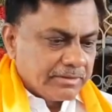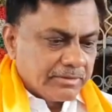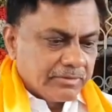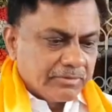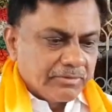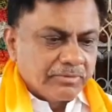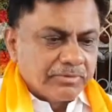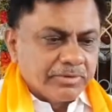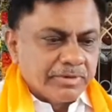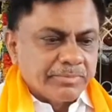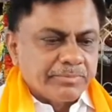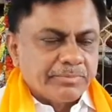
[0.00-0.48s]

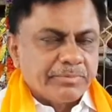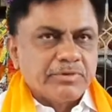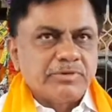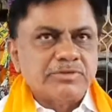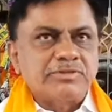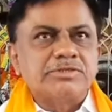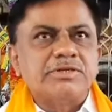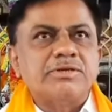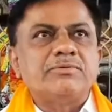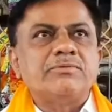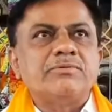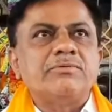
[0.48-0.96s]
ఎవరు
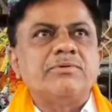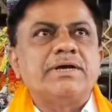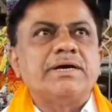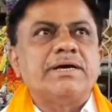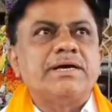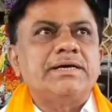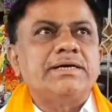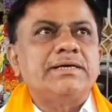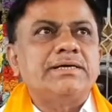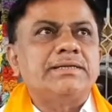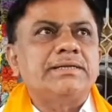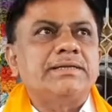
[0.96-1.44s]
ఎప్పుడు వచ్చినా
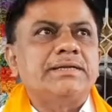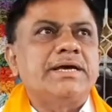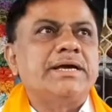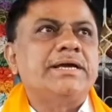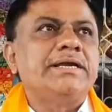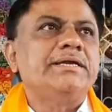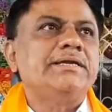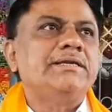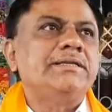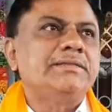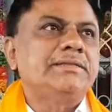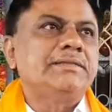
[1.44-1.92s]
కూడా
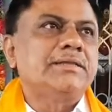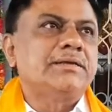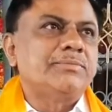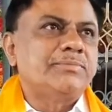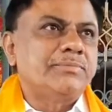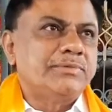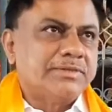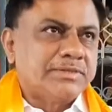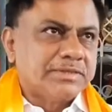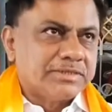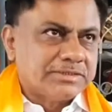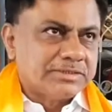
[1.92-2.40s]
నా ఇంటి
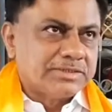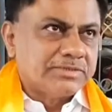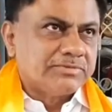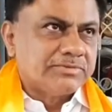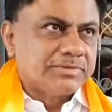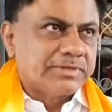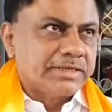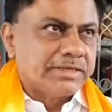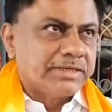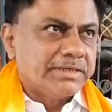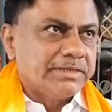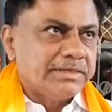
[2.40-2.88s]
తలుపులు తెరిచే
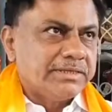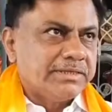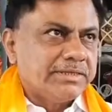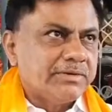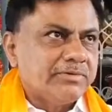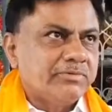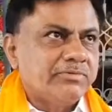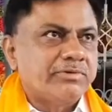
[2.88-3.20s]
ఉంటాయి